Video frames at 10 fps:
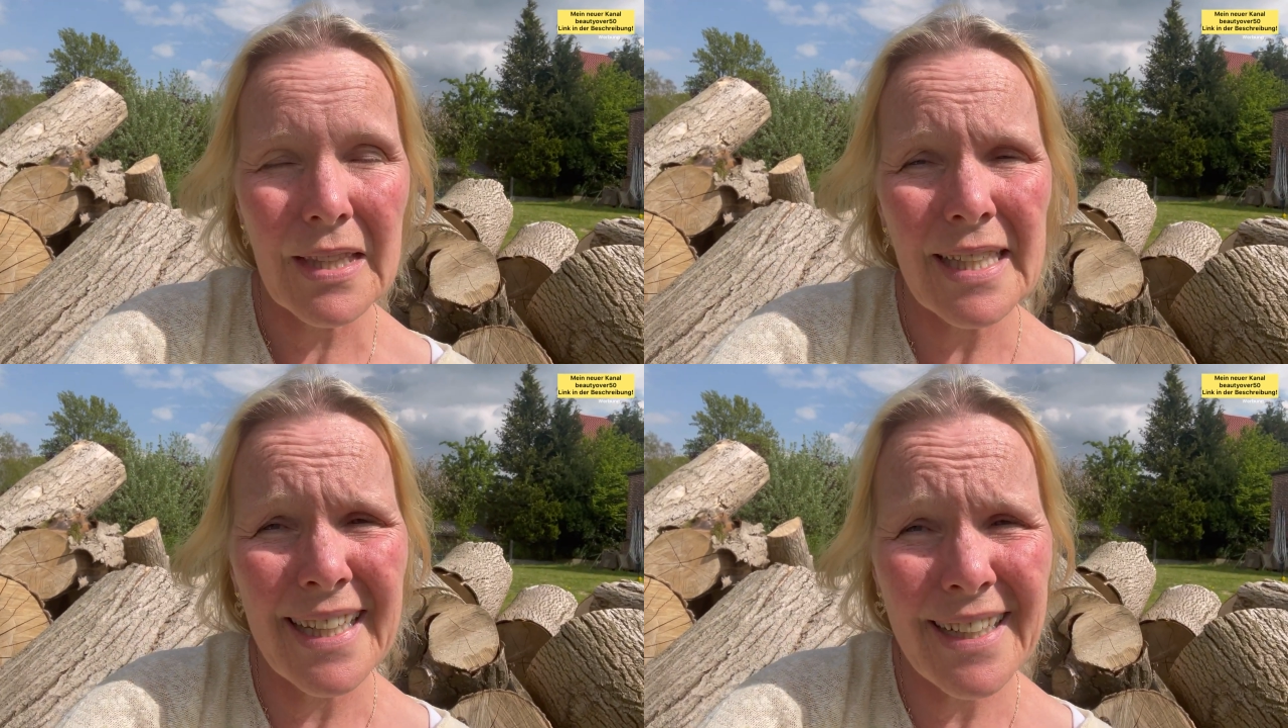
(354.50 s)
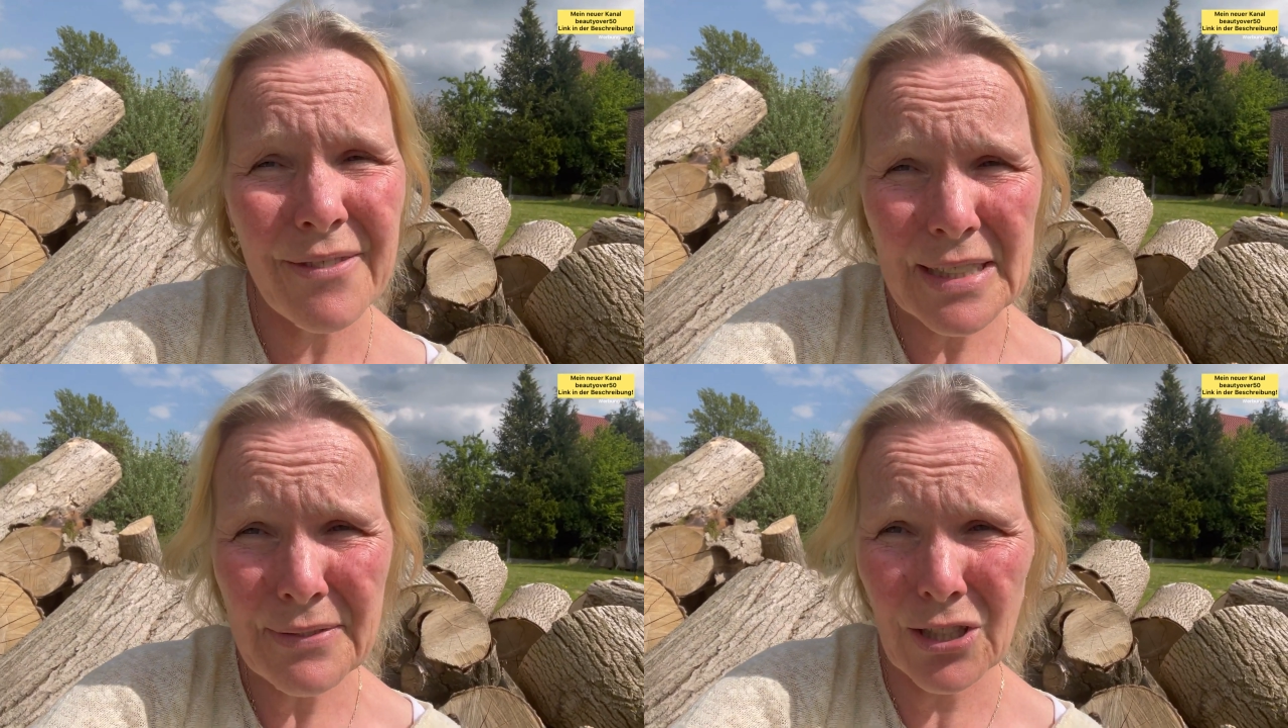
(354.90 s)
Denn
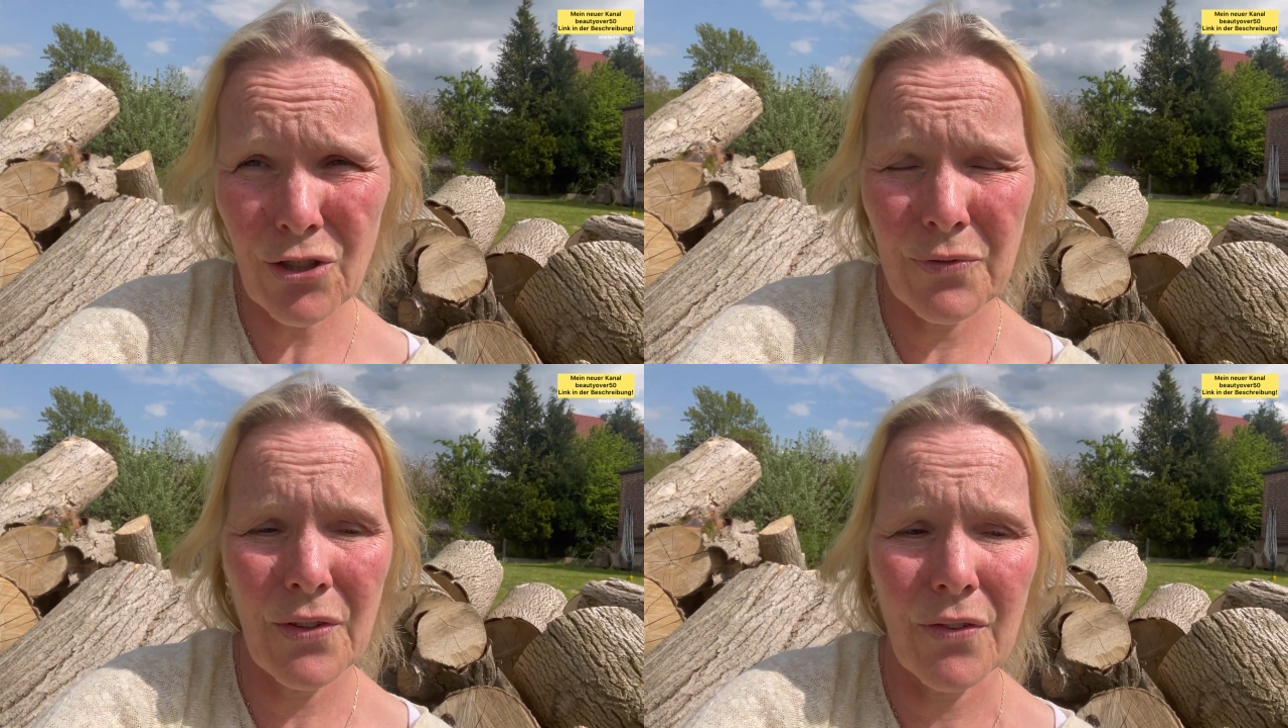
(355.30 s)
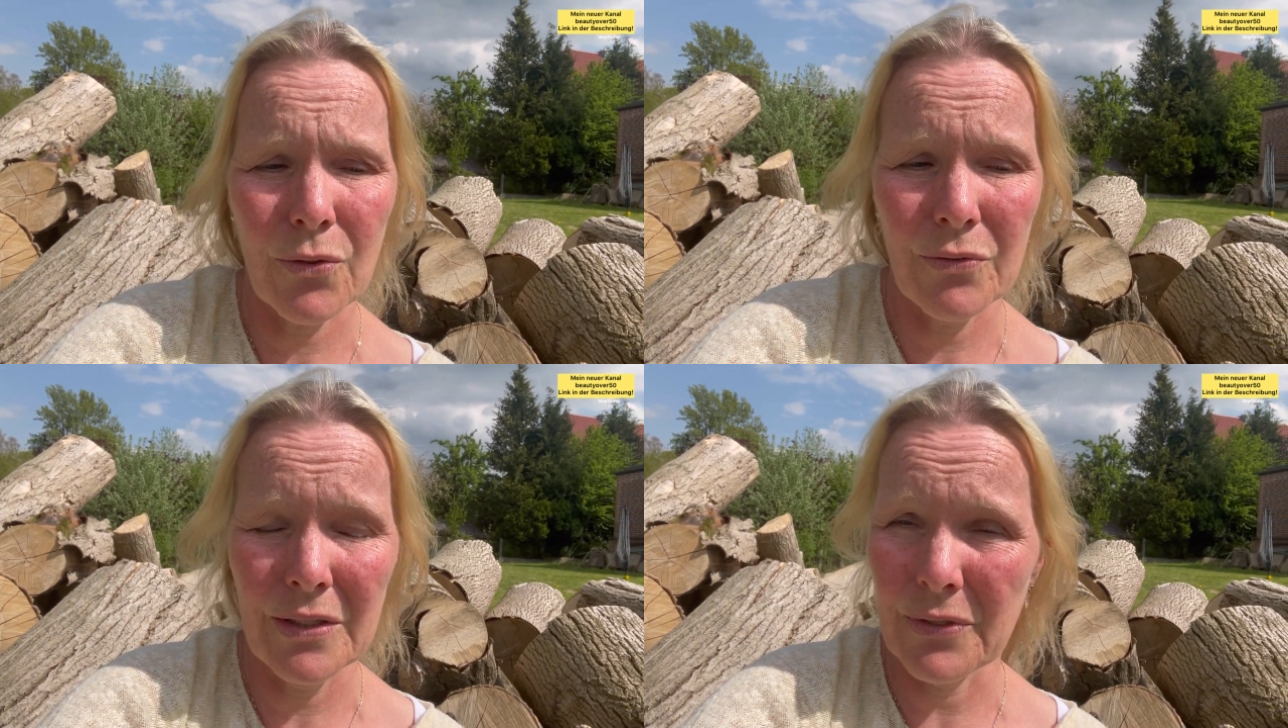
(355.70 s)
wenn wir schwitzen
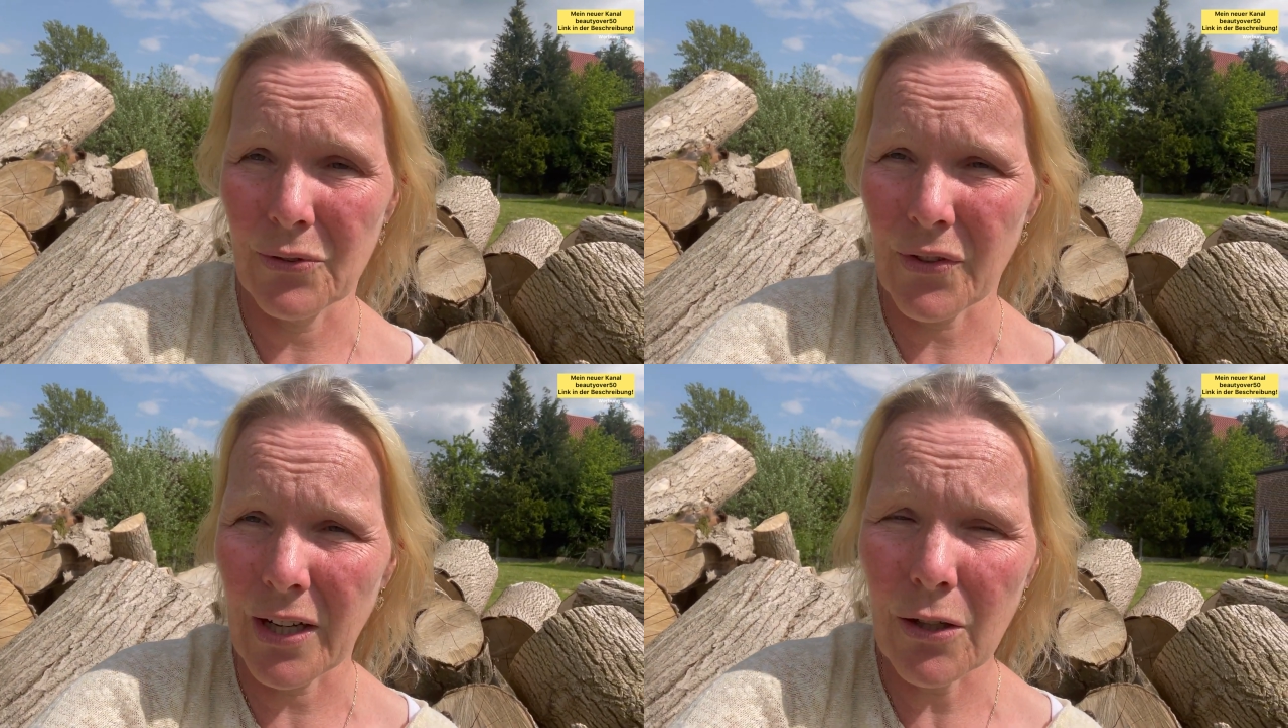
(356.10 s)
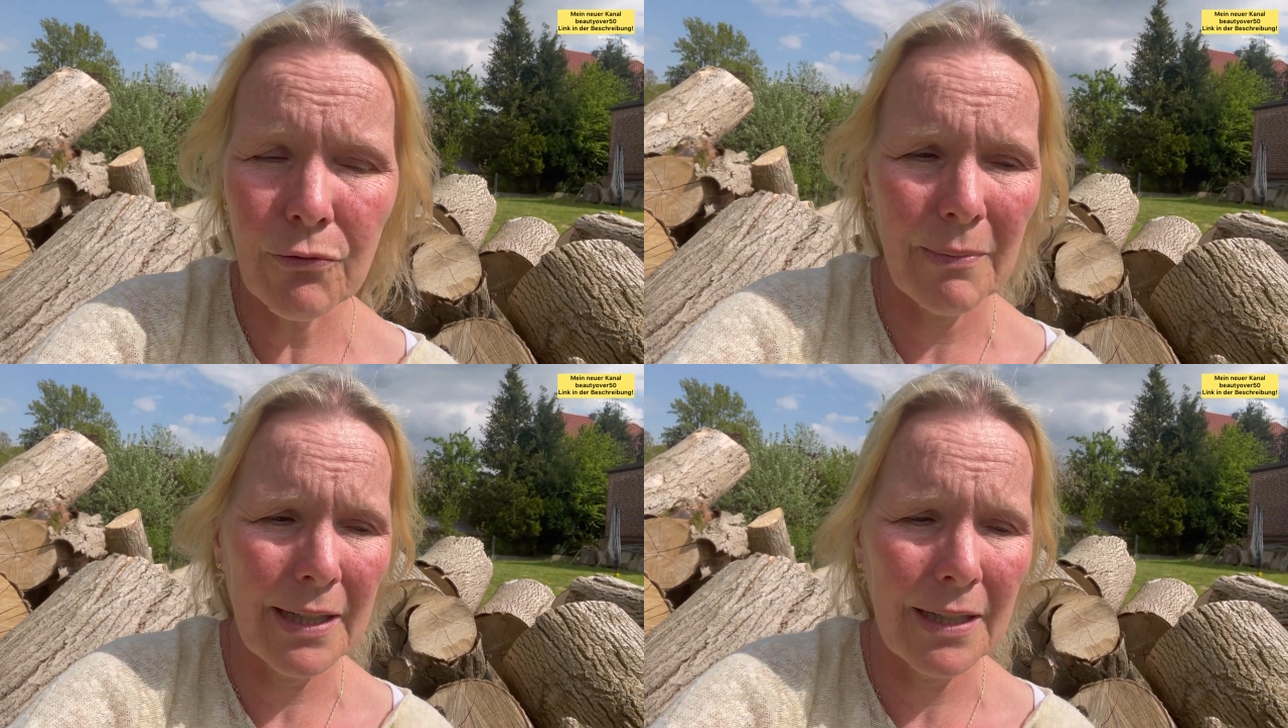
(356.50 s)
und wenn wir uns
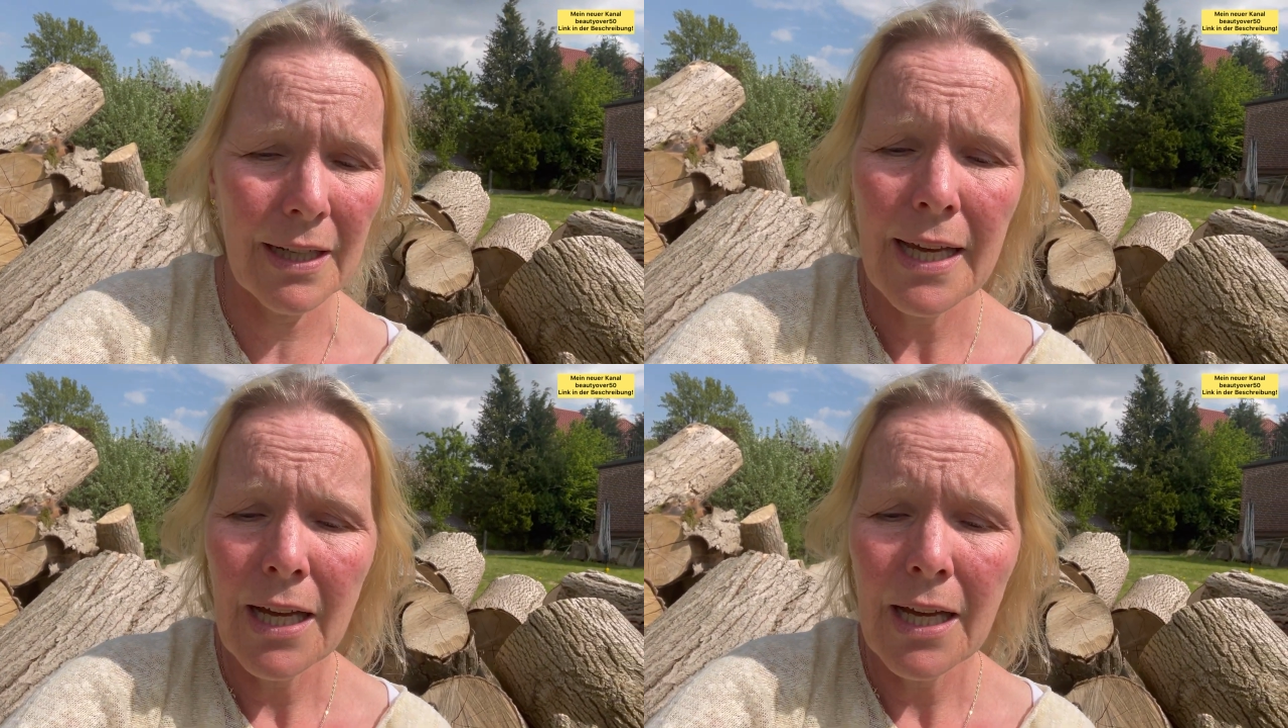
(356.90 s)
aufmachen